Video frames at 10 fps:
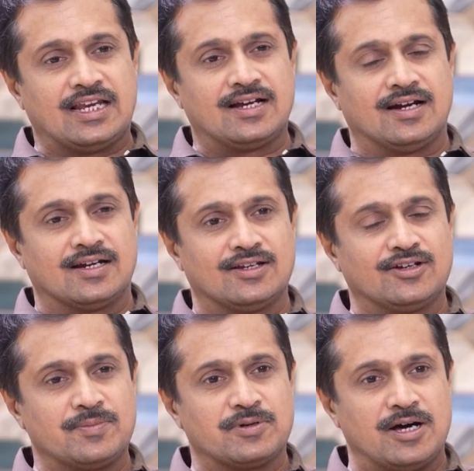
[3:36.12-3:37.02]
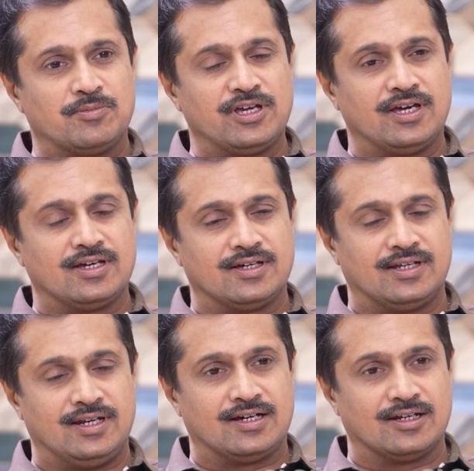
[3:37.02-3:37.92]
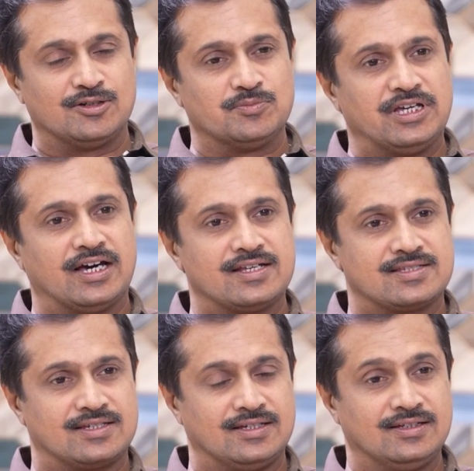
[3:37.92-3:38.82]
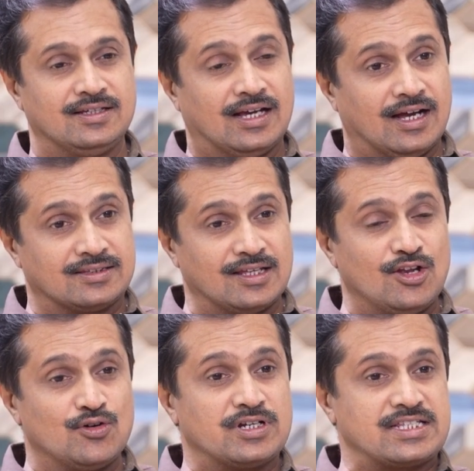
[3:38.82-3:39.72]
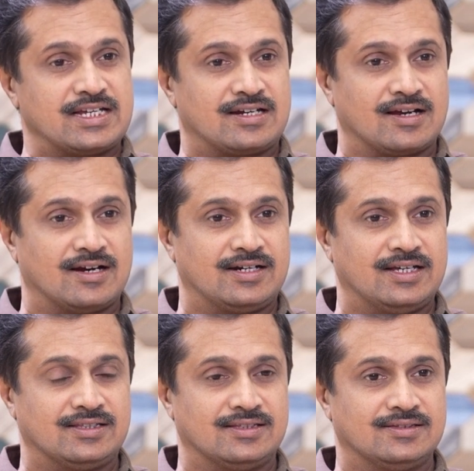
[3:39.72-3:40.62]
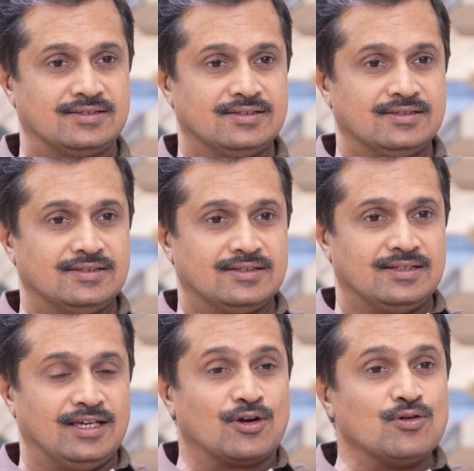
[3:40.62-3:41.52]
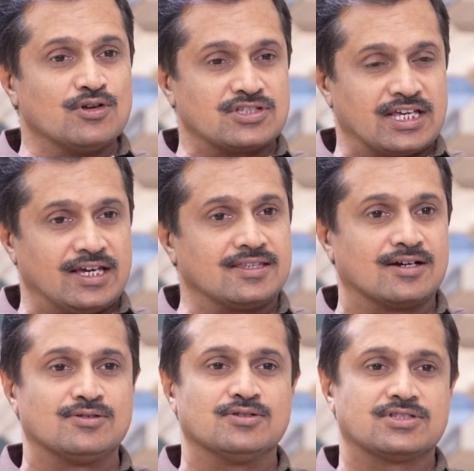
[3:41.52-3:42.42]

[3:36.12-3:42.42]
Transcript: తెలంగాణలో రేపు రాబోయే ఎన్నికల్లో బీఆర్ఎస్కి గతంలో ఉన్న సీట్ల కంటే ఎక్కువ వస్తాయా తక్కువ